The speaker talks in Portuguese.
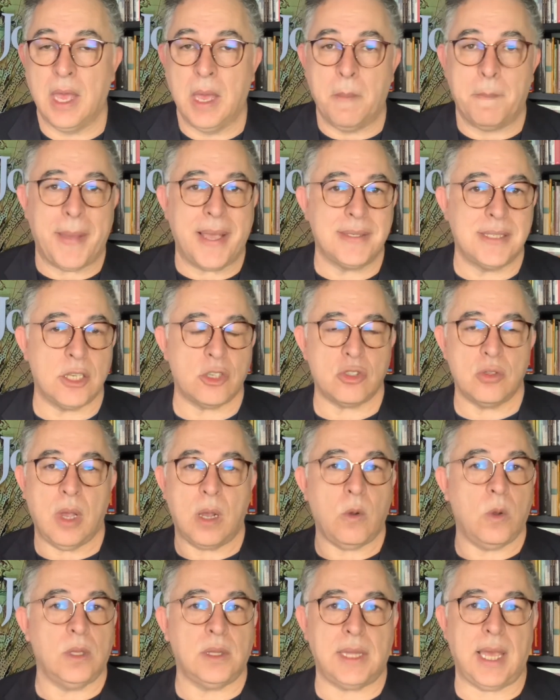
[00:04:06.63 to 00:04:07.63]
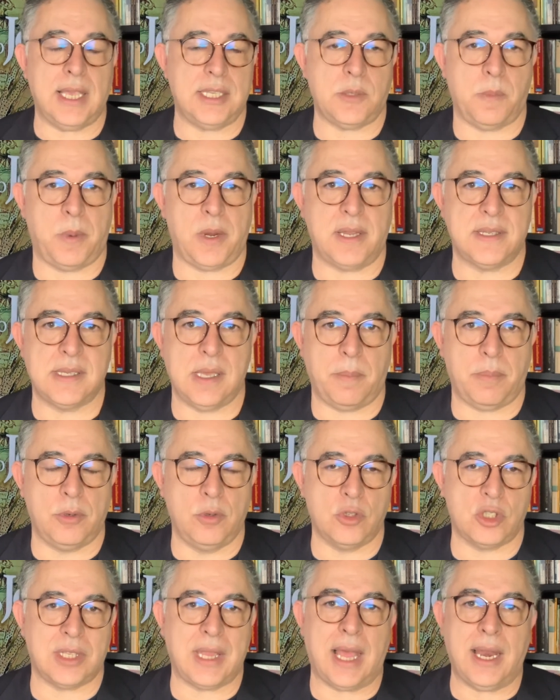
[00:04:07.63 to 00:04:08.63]
Mas isso não acontece, por exemplo,
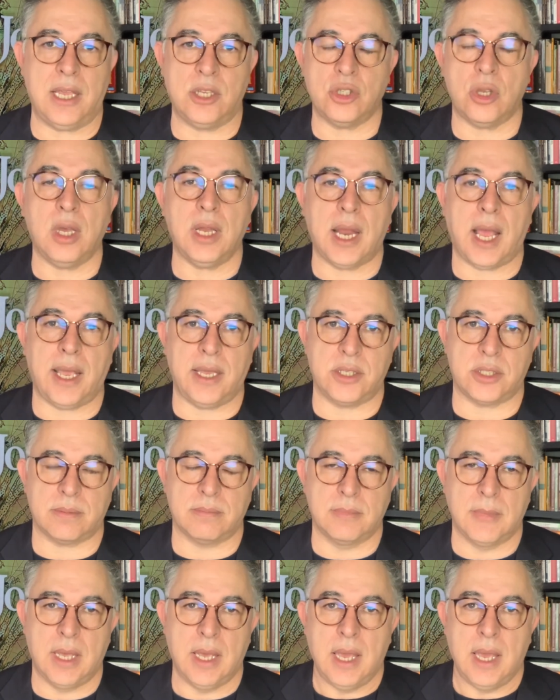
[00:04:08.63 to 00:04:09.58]
nos telejornais.